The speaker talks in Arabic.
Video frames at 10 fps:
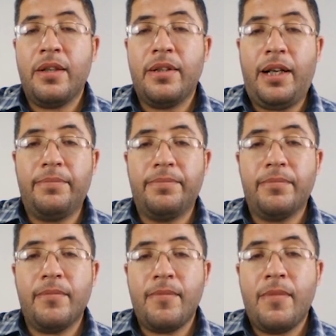نعم
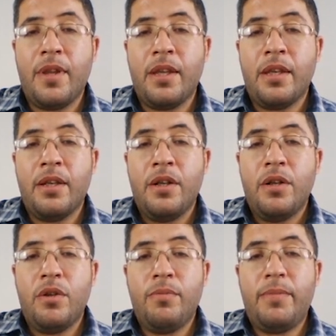
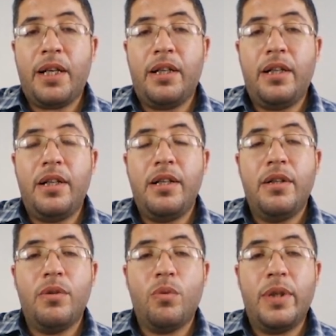ثم قال
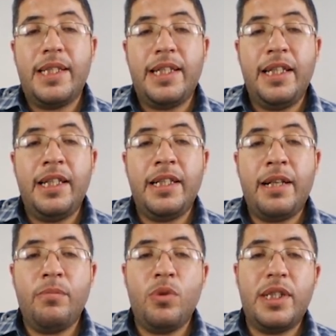وسين
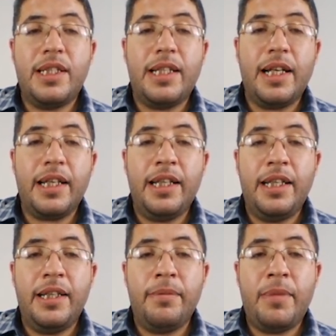
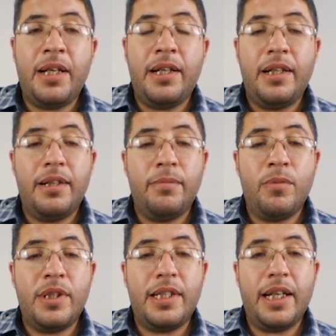مستقيم
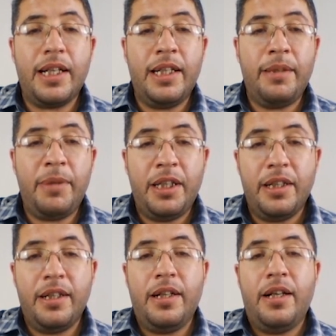مستقيم
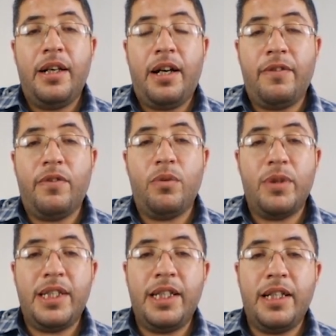عفوا
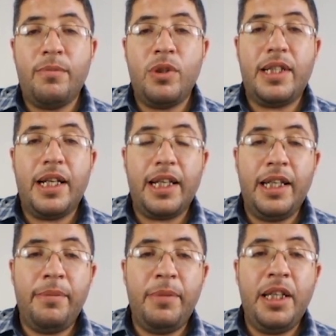وسين
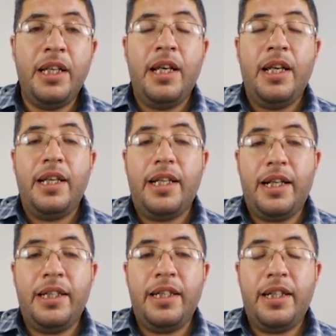مستقيم
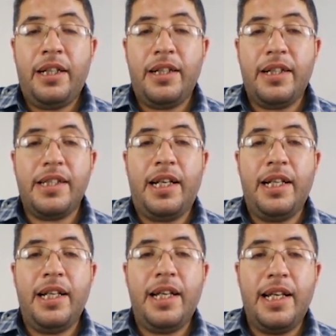يعني احرص
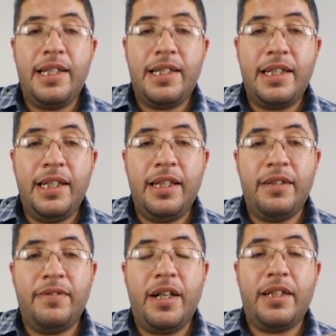على
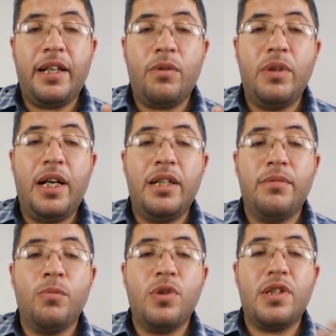السين فلا تقول
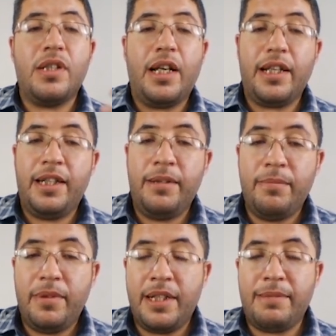
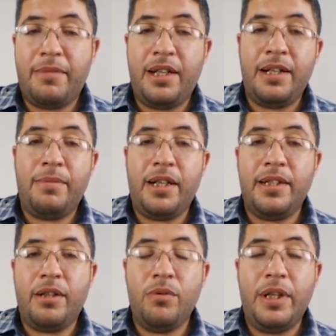المستقيم نسمع البعض
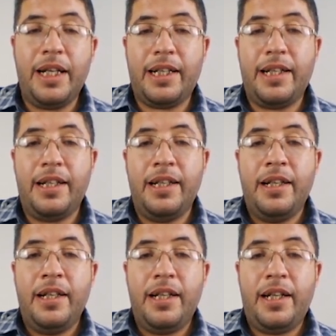يقول هكذا
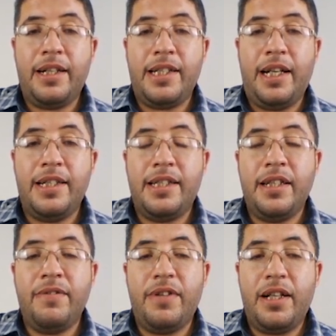احرص على
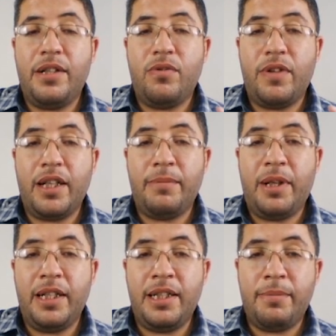السين فلا
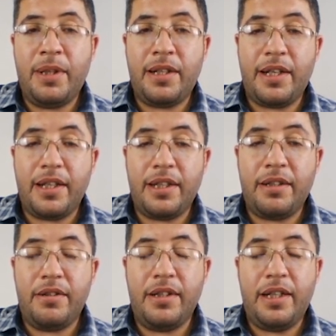تفخمها إنما
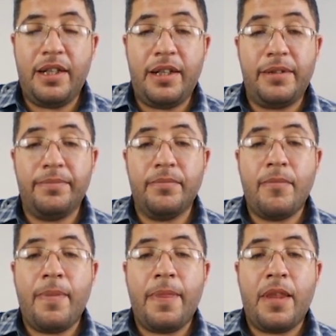رققها
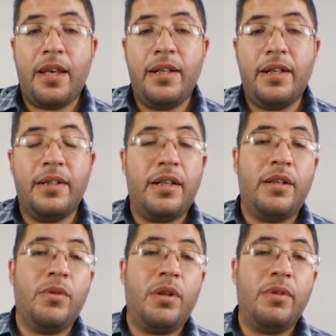إذا نقرأ
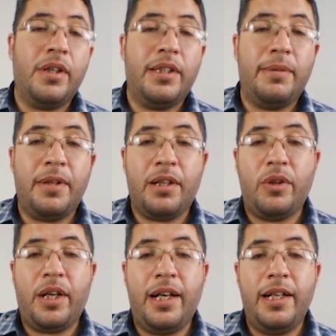قول الله تبارك
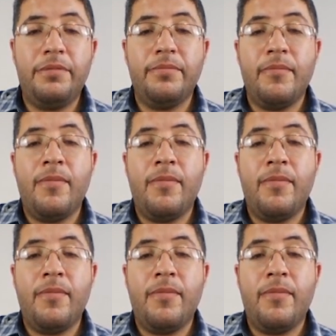وتعالى